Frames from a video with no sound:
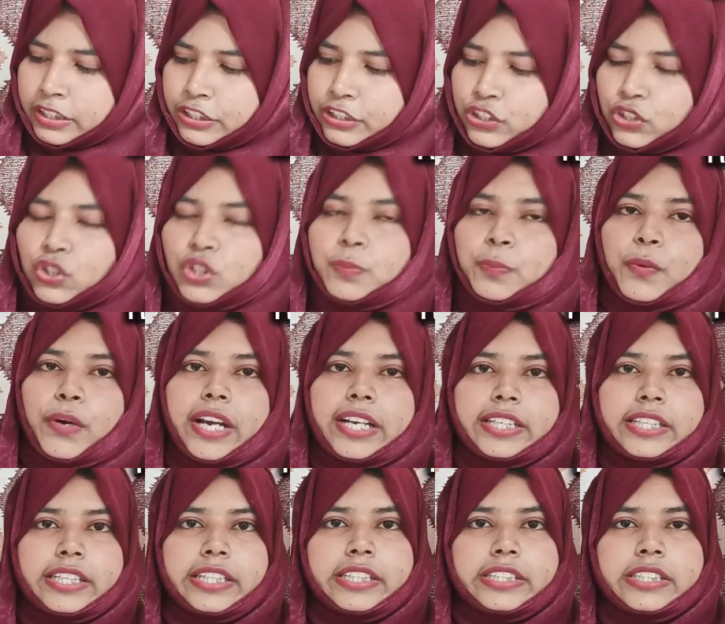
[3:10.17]
यूथ
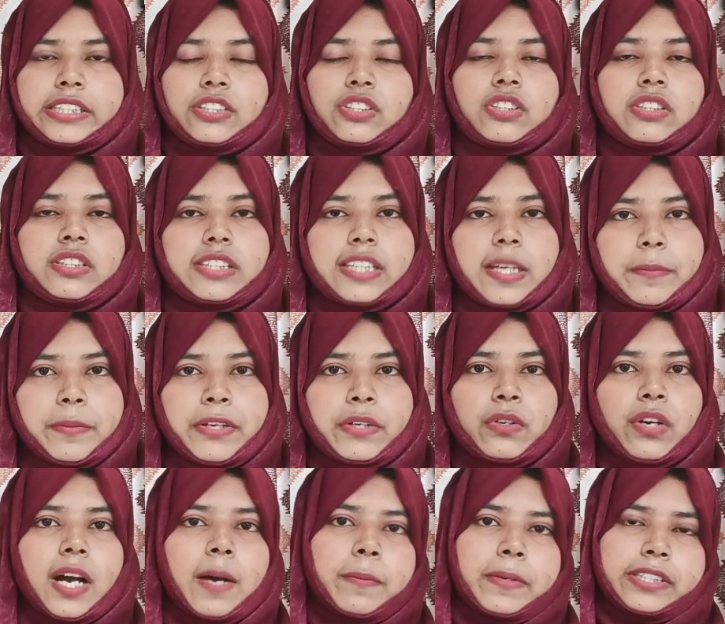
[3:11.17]
पॉइंटर्स तो सभी
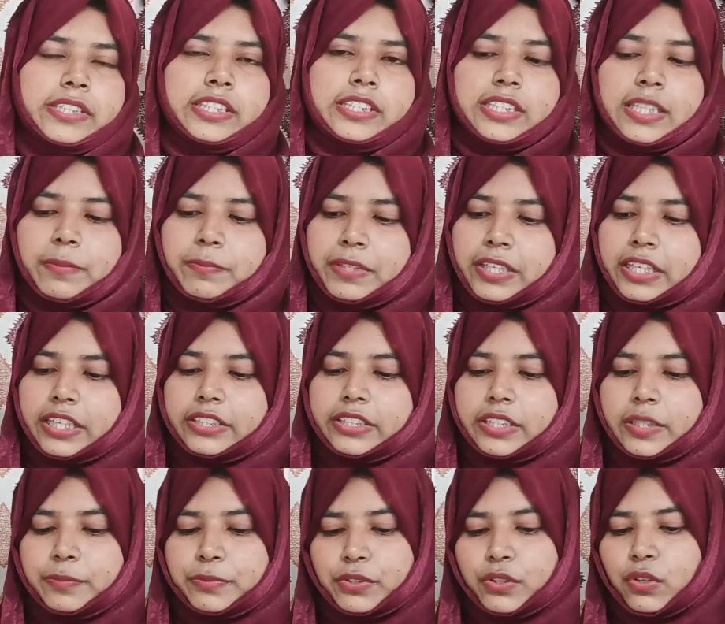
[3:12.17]
को आप अच्छे से अपने
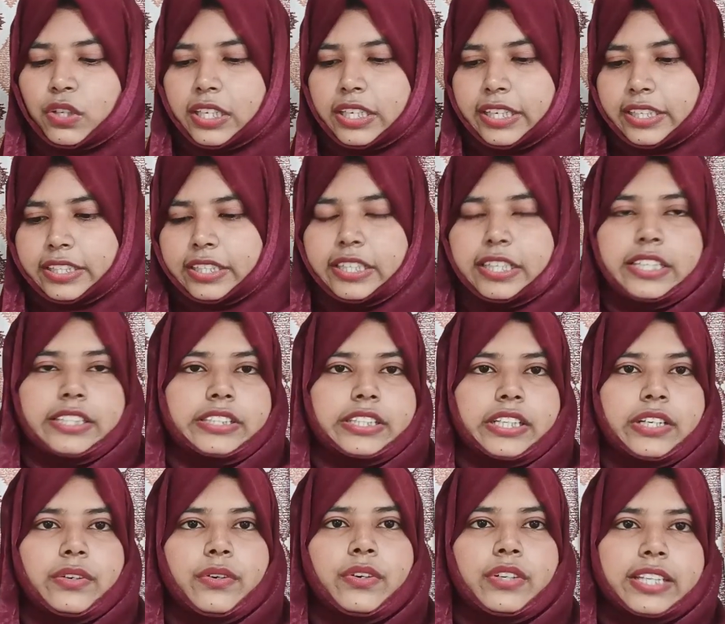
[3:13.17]
कंसेप्ट को क्लियर कर
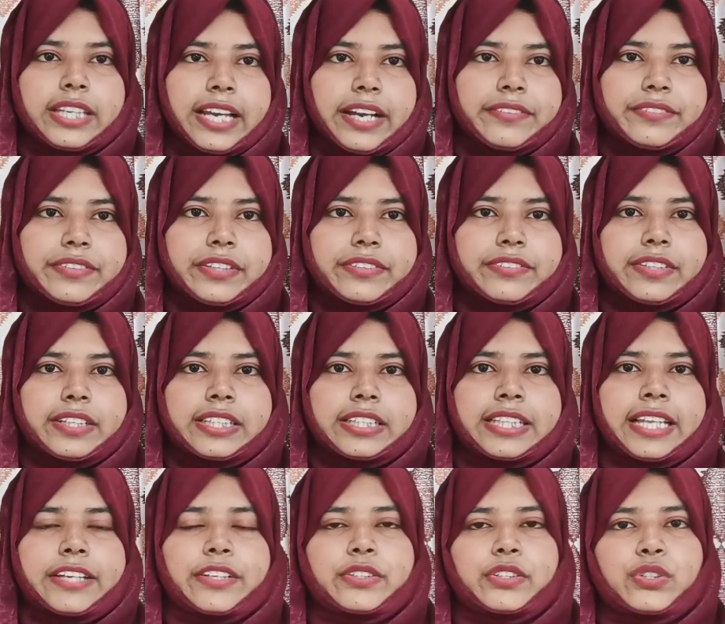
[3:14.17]
लीजिएगा ओके एवरीवन
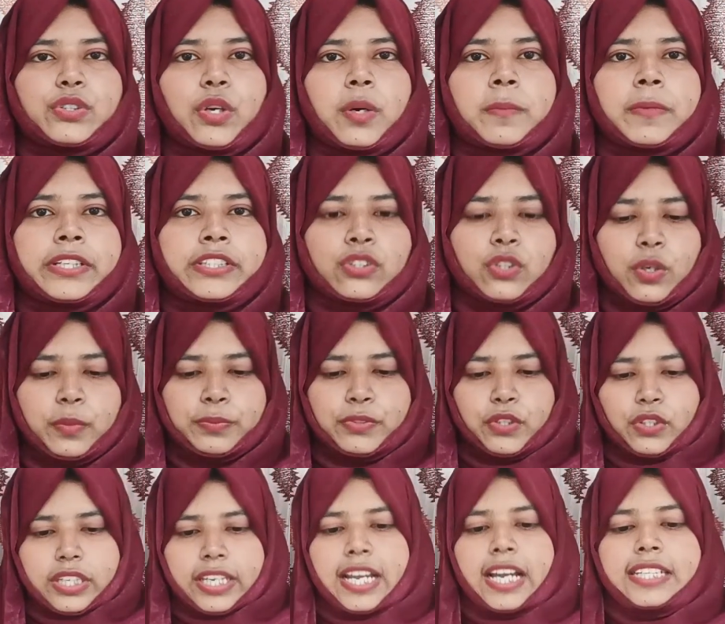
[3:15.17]
थैंक यू सो मच होप
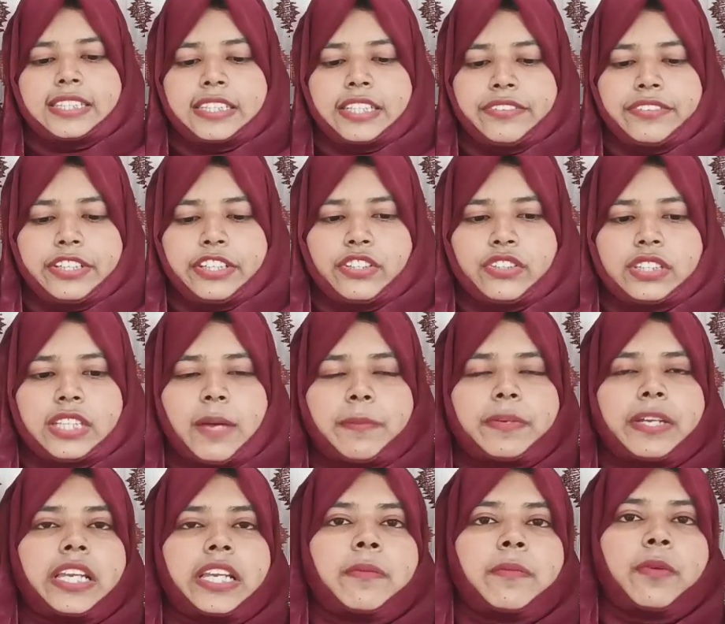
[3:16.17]
सो कि आज के वीडियोज़
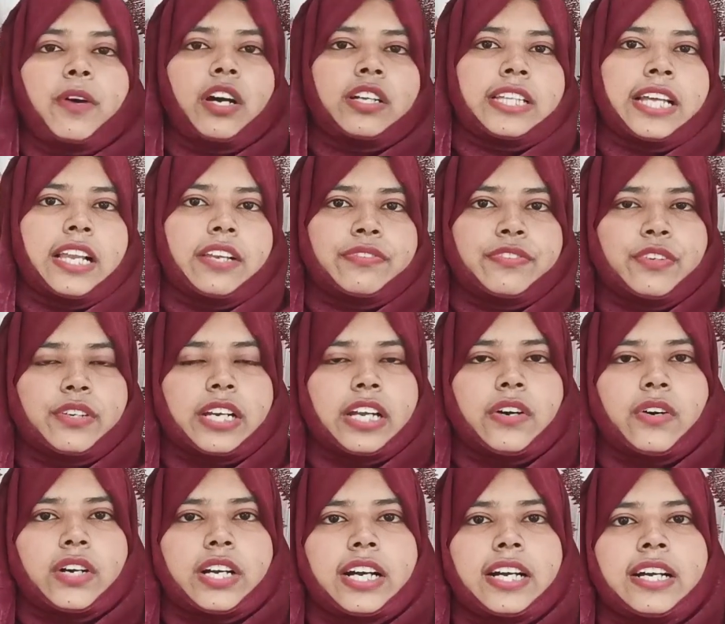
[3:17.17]
आपके लिए बहुत हेल्पफुल रहा
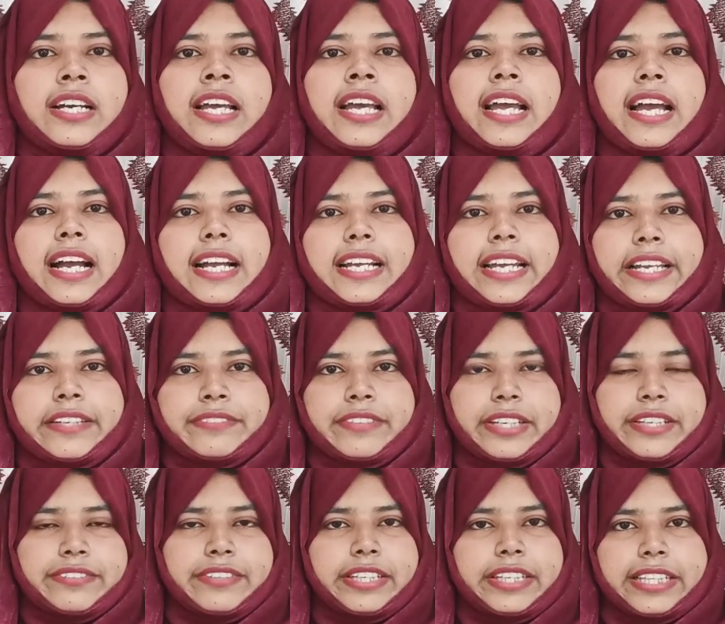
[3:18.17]
होगा अगेन
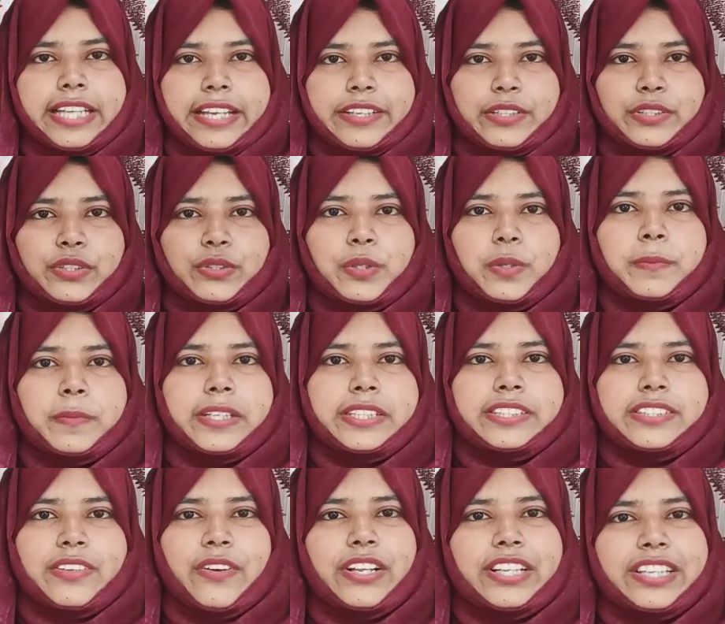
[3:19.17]
वेरी वेरी थैंक यू सो
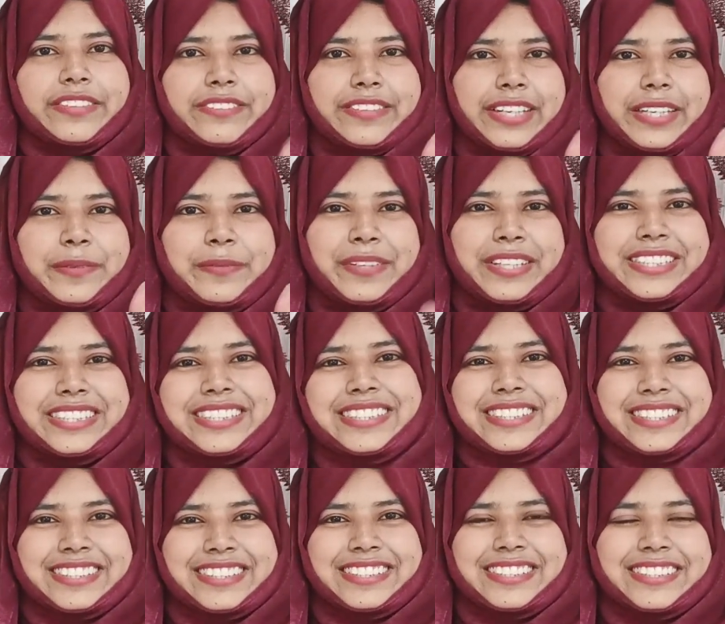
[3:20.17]
मच ऑल द वेरी बेस्ट